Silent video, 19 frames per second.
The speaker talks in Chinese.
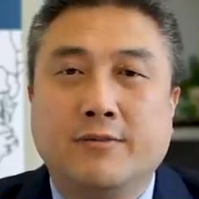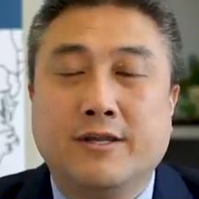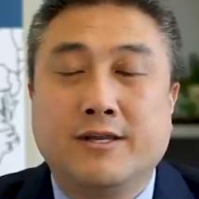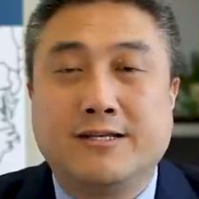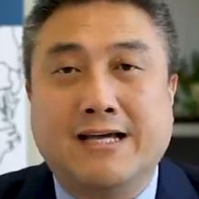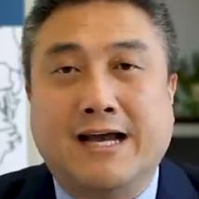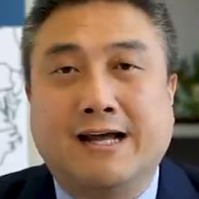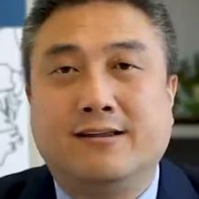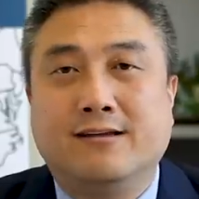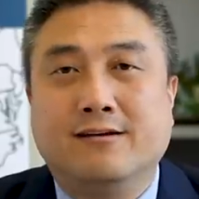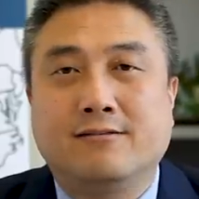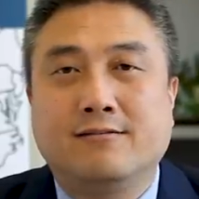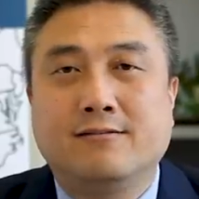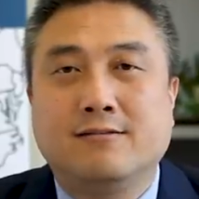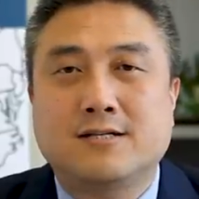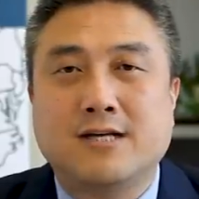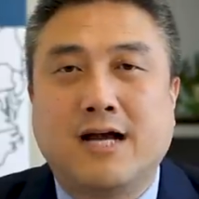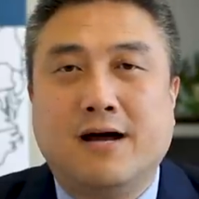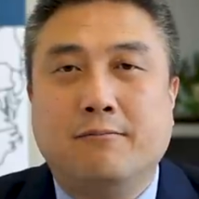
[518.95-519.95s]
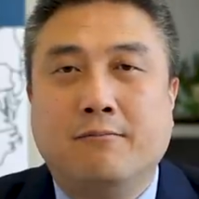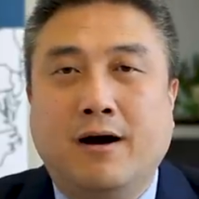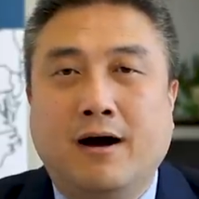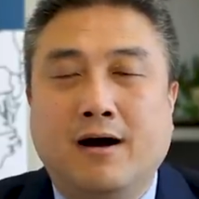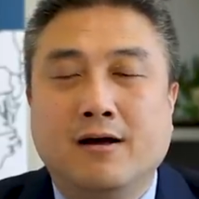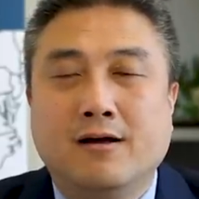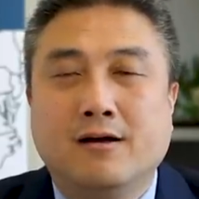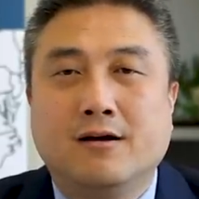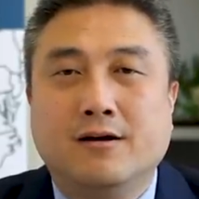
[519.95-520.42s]
你家庭资产
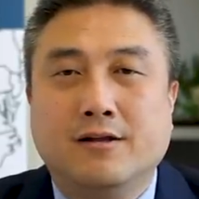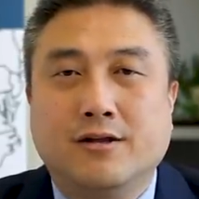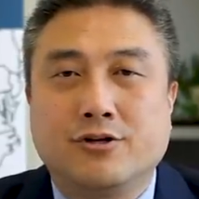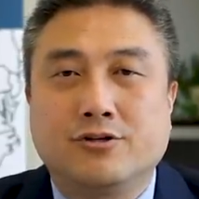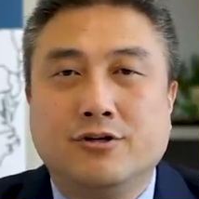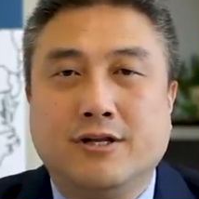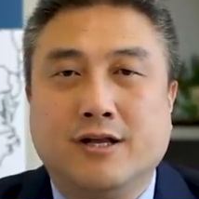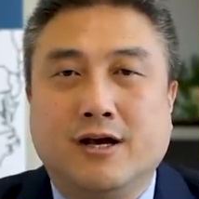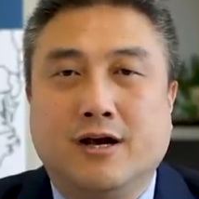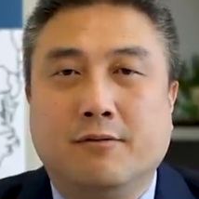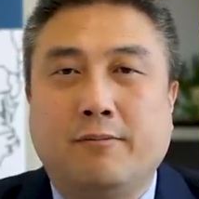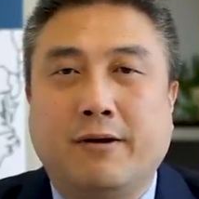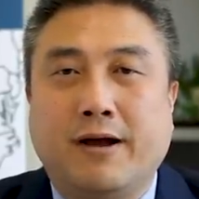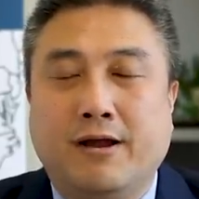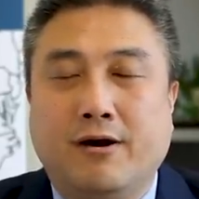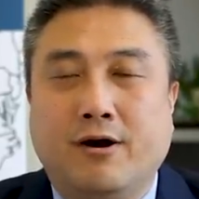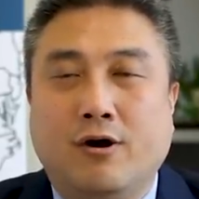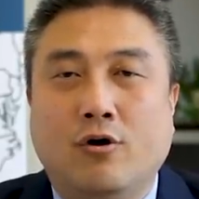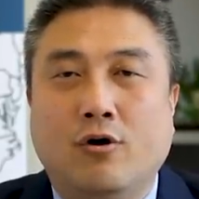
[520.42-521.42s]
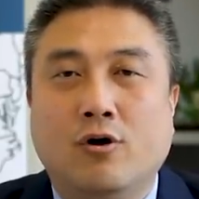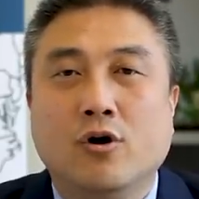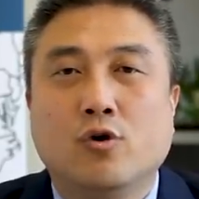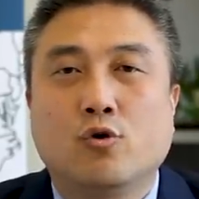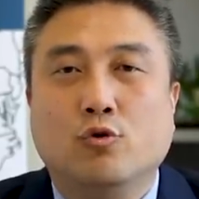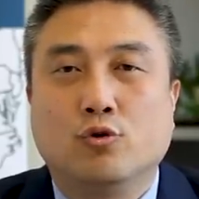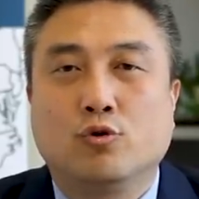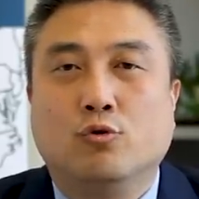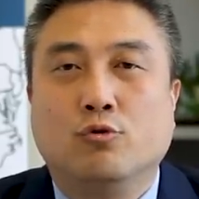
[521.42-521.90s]
嘛，可能是你和配偶
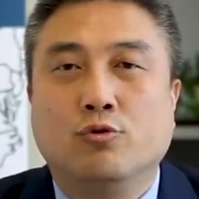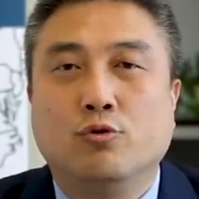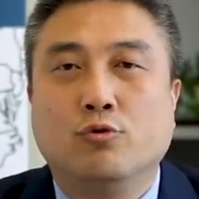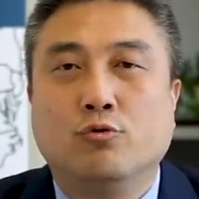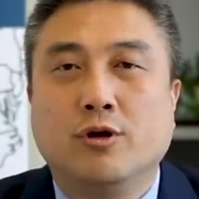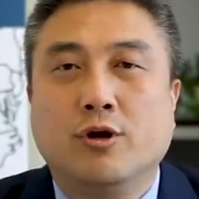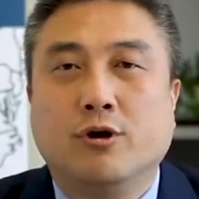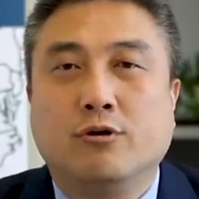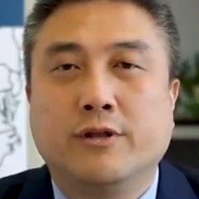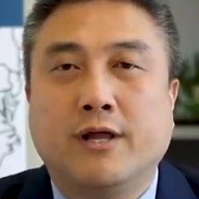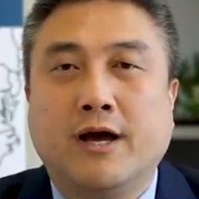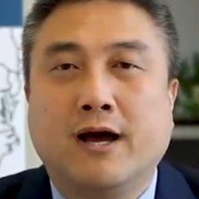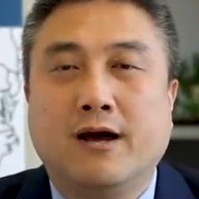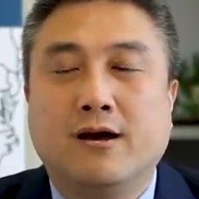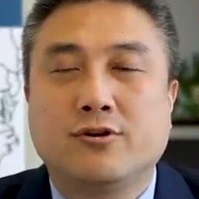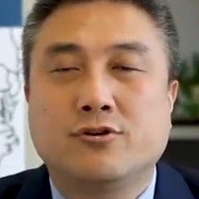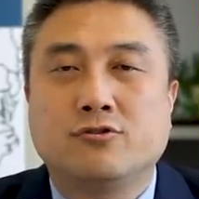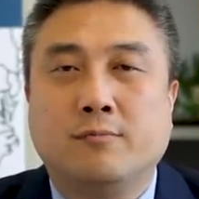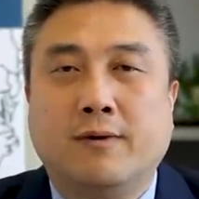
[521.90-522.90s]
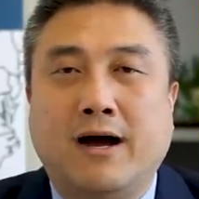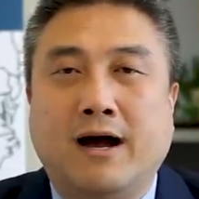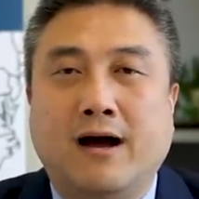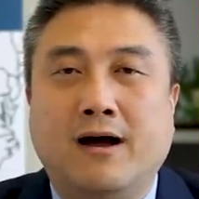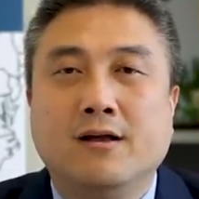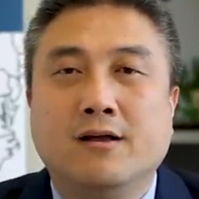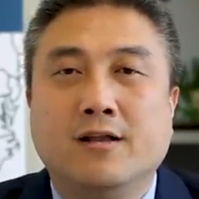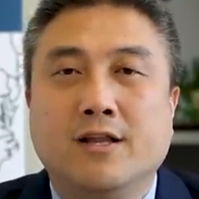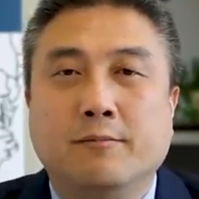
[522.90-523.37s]
共同拥有的，是
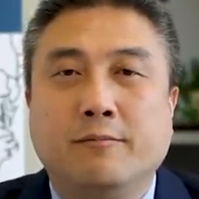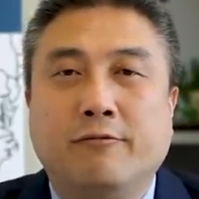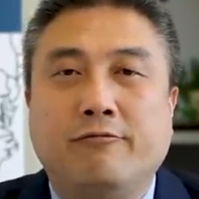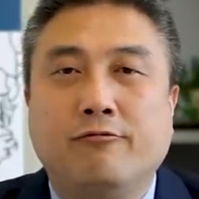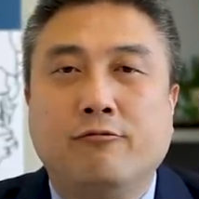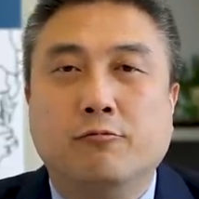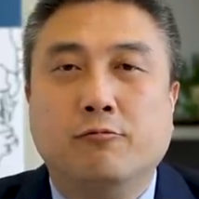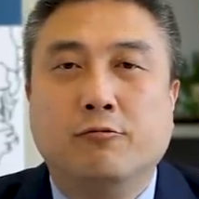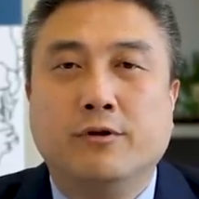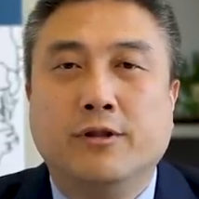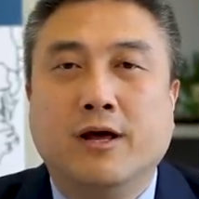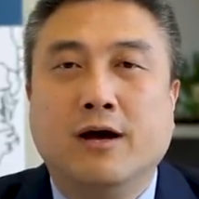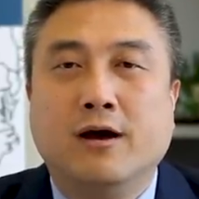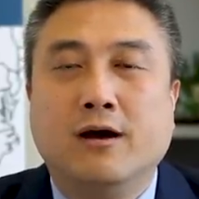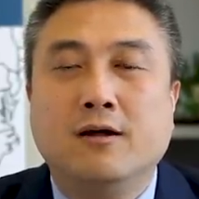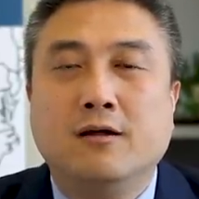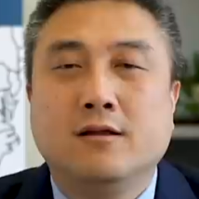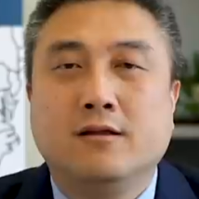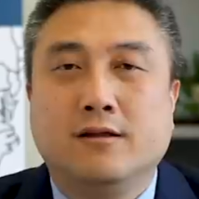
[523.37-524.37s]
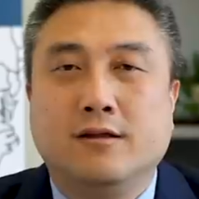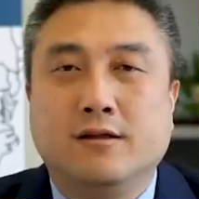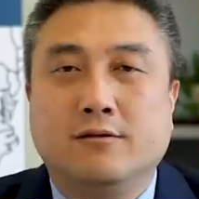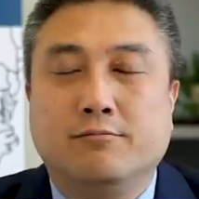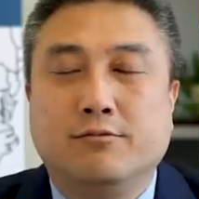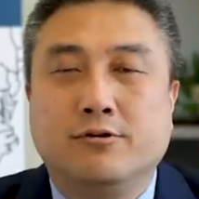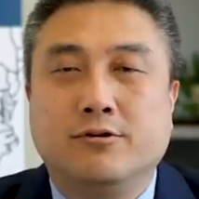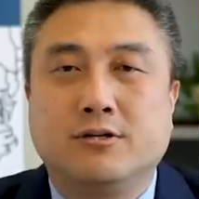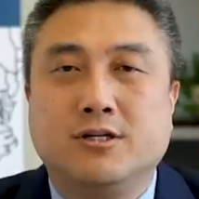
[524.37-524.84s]
吧？那么父母呢，那你
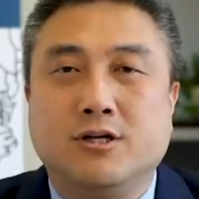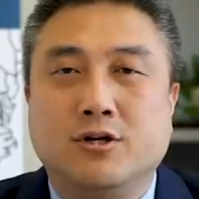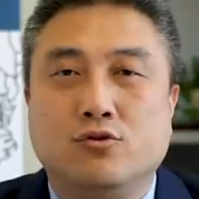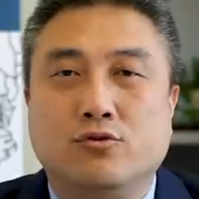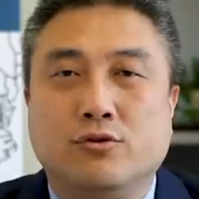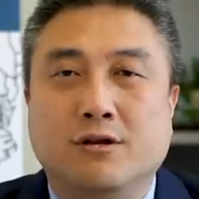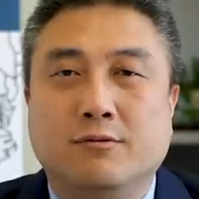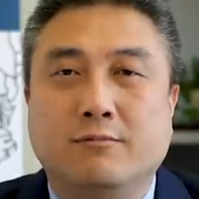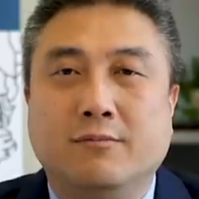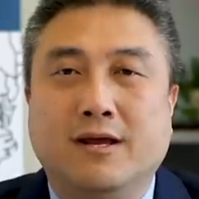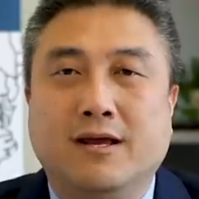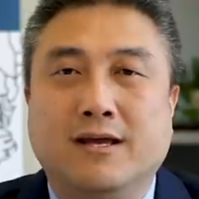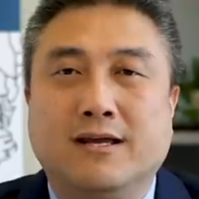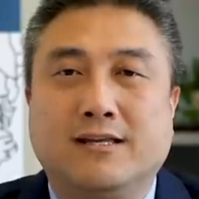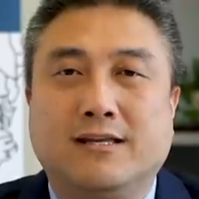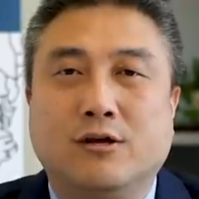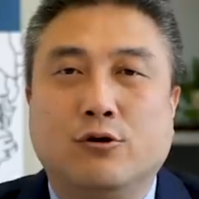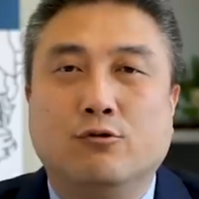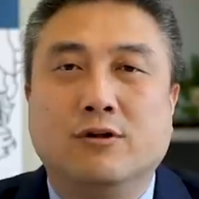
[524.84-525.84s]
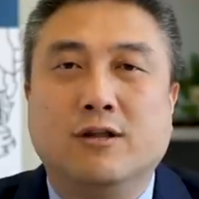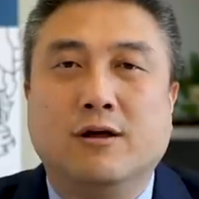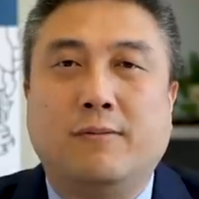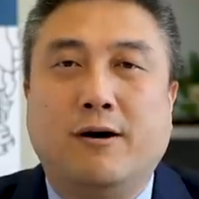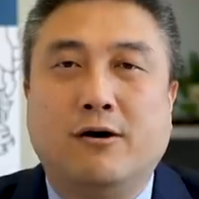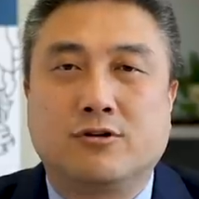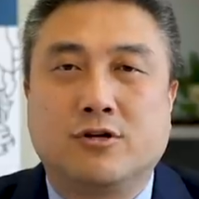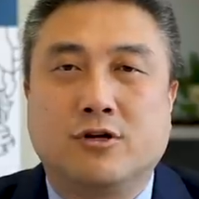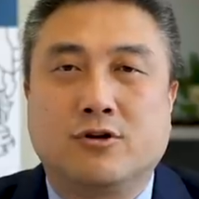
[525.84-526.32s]
不是亲属移民也提供了
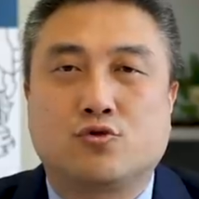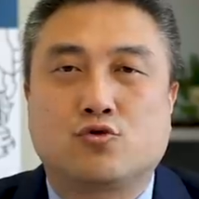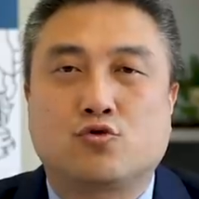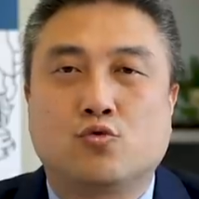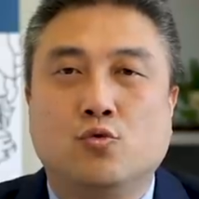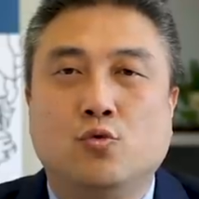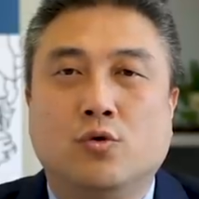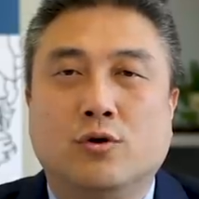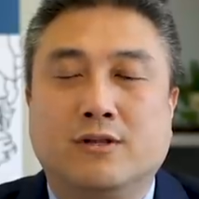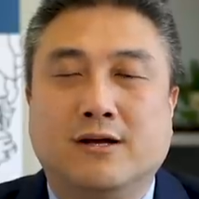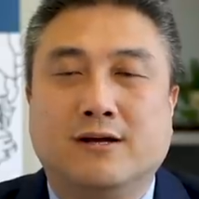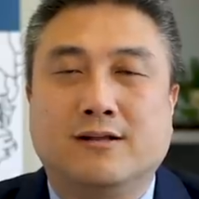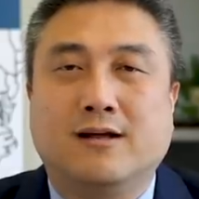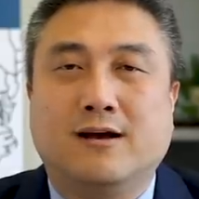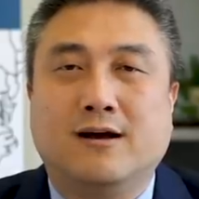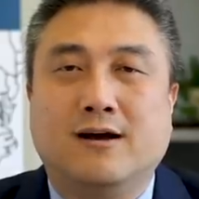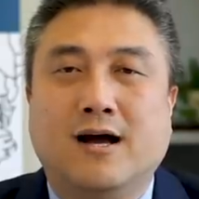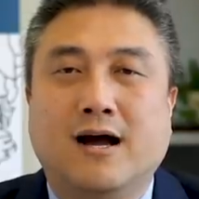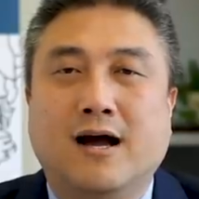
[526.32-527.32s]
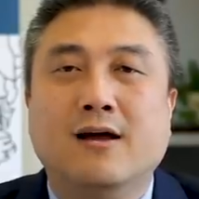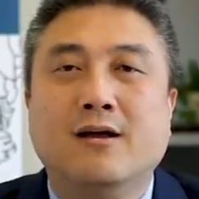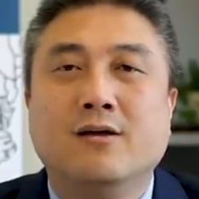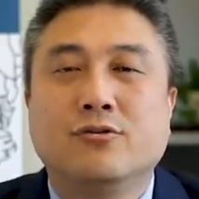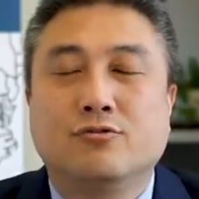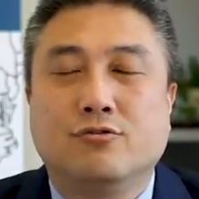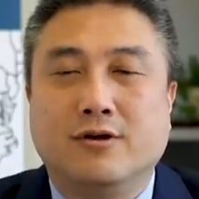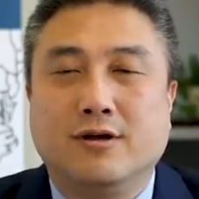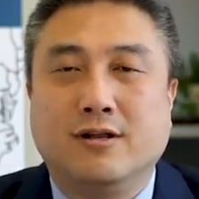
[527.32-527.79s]
保证书等等
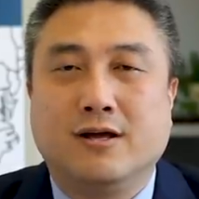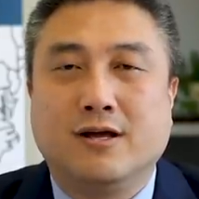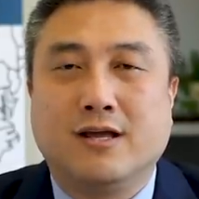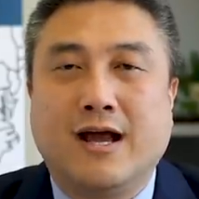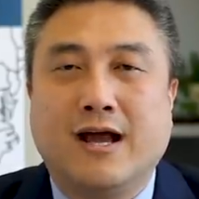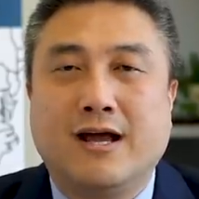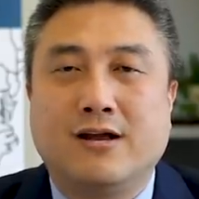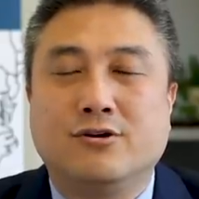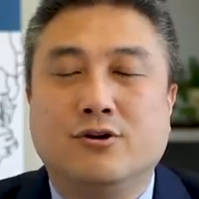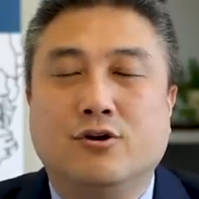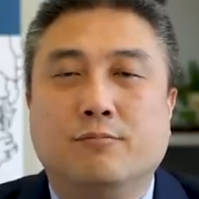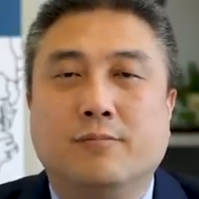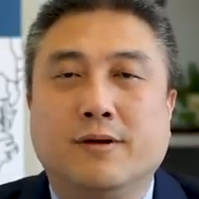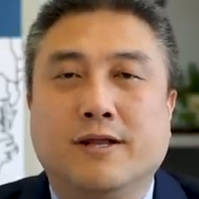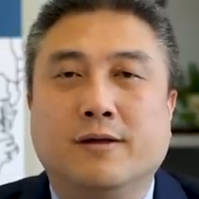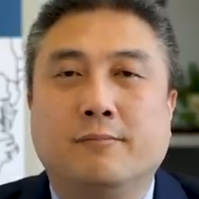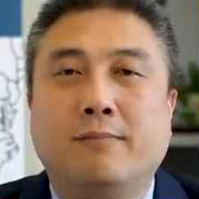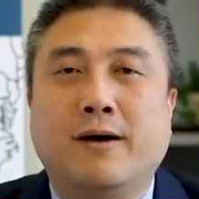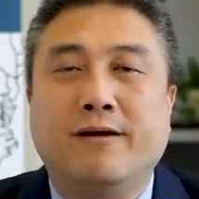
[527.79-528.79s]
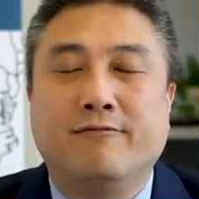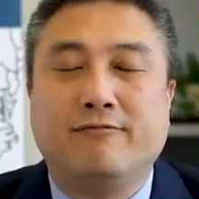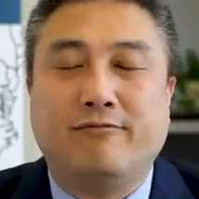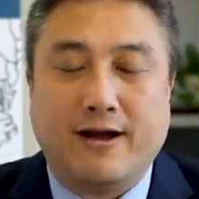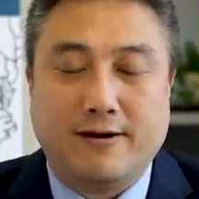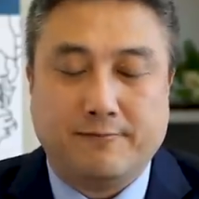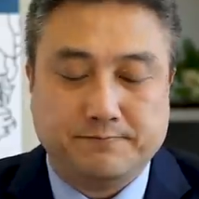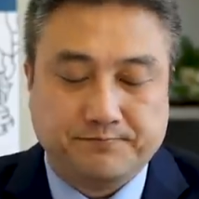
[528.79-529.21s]
所以呢也还是有别的办法。